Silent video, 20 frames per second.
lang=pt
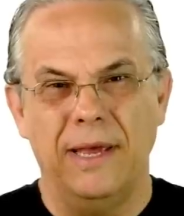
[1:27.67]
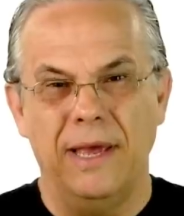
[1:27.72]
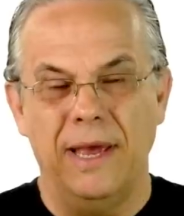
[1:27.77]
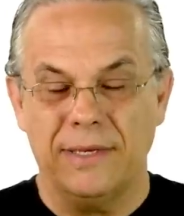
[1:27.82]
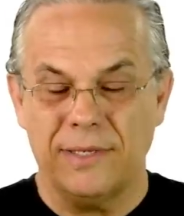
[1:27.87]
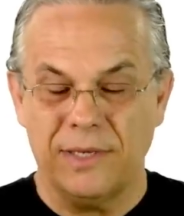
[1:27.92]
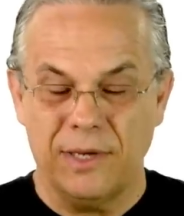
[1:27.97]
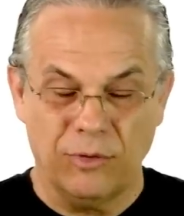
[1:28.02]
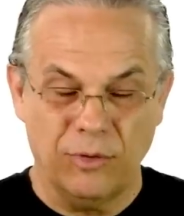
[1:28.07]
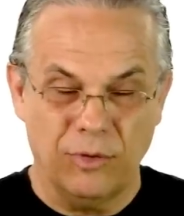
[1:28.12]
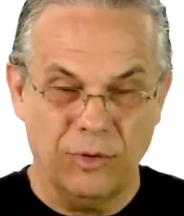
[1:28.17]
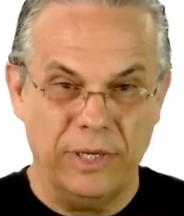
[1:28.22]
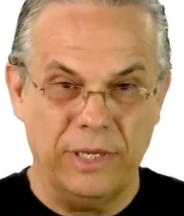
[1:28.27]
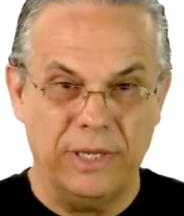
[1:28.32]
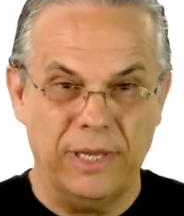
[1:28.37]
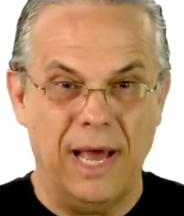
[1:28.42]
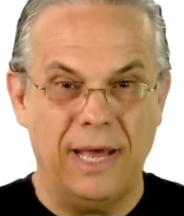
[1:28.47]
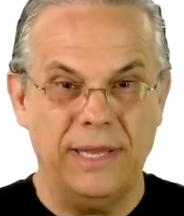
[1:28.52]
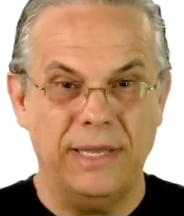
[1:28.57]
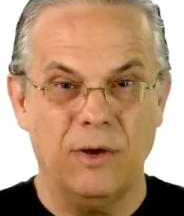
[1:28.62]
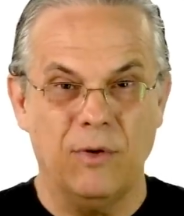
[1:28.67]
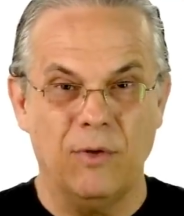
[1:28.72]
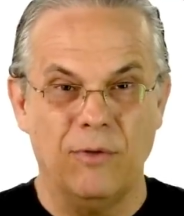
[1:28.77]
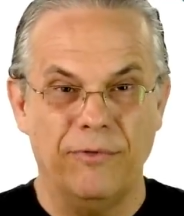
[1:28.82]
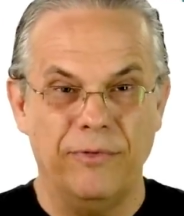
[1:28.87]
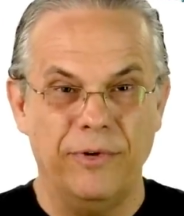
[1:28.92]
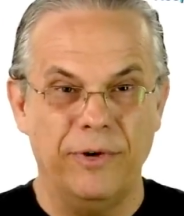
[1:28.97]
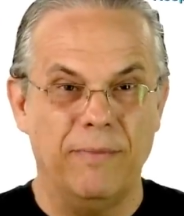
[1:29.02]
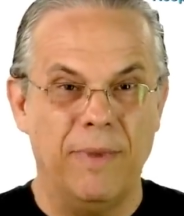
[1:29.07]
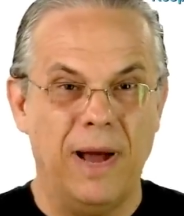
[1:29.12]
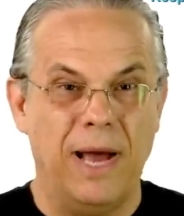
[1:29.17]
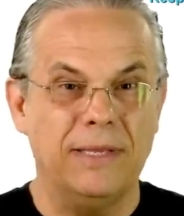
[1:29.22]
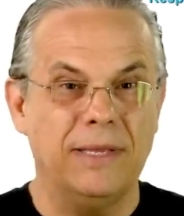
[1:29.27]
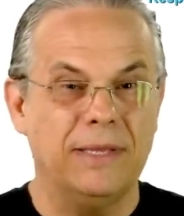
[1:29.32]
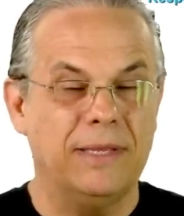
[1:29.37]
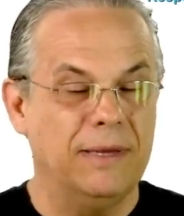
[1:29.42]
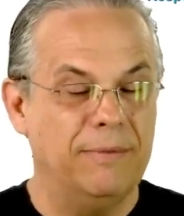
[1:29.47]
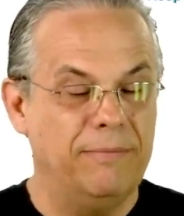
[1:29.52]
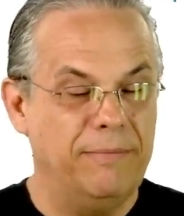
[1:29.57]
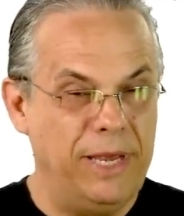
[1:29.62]
Essa autoridade é
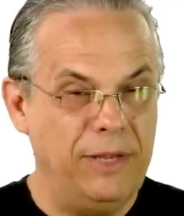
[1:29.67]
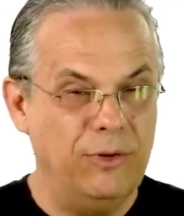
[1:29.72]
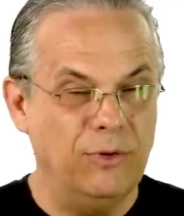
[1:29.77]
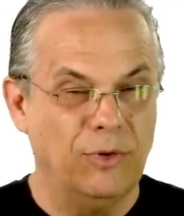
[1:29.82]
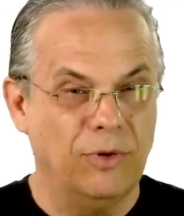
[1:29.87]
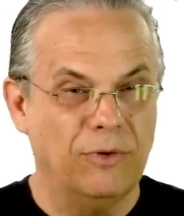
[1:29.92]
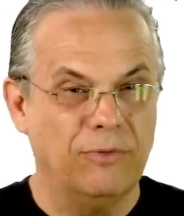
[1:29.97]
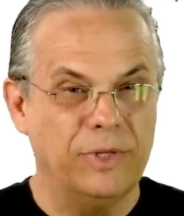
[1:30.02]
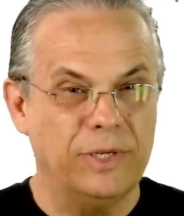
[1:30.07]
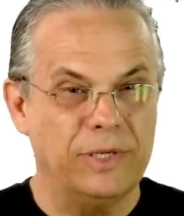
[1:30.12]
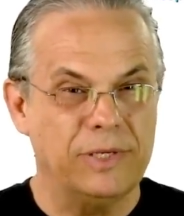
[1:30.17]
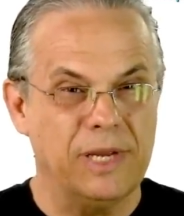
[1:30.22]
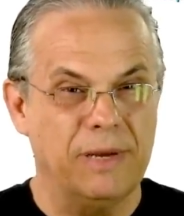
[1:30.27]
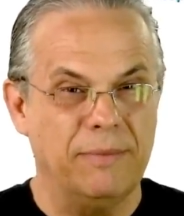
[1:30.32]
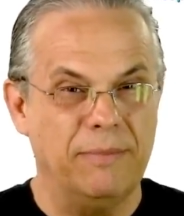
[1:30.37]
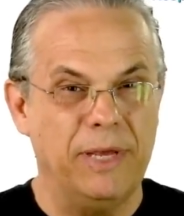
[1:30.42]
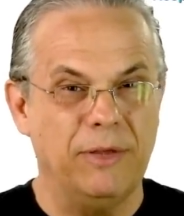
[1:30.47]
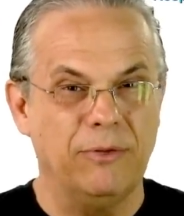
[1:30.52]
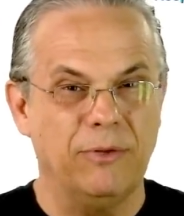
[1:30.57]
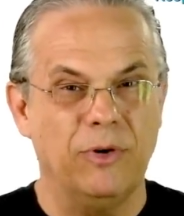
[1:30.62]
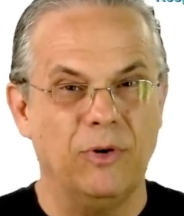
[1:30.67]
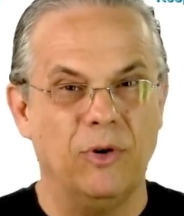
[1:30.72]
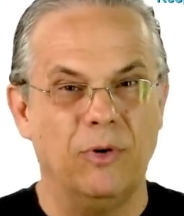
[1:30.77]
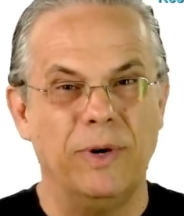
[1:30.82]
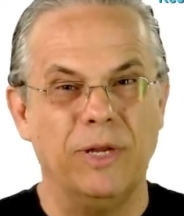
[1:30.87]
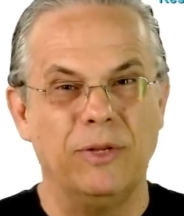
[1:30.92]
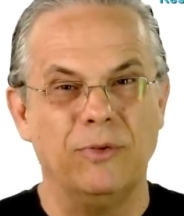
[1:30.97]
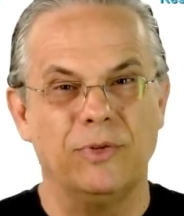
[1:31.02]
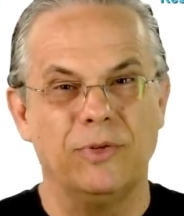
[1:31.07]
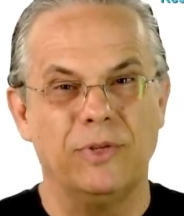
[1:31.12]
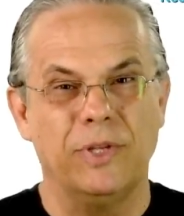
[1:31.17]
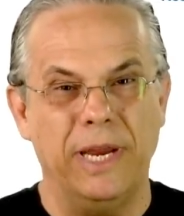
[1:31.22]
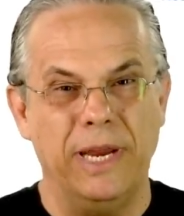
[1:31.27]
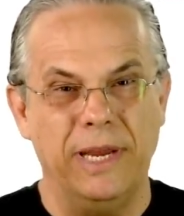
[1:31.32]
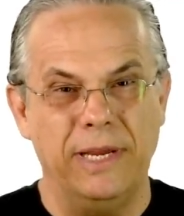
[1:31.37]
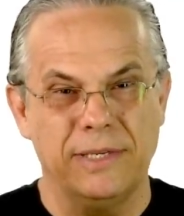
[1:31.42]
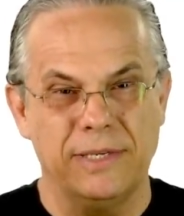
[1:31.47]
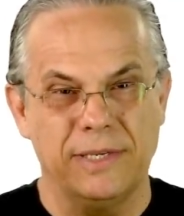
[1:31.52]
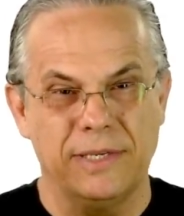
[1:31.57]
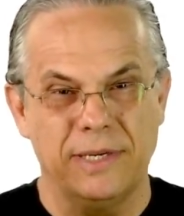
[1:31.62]
confirmada também no Novo Testamento, em Romanos
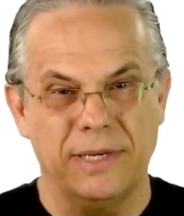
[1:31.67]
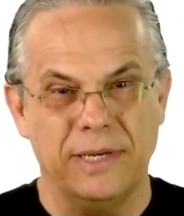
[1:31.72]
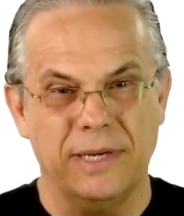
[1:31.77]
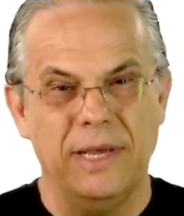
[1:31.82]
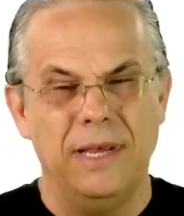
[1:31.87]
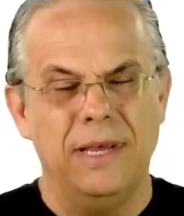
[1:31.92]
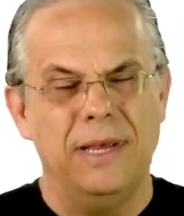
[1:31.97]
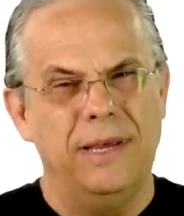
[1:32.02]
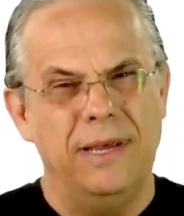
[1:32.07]
13.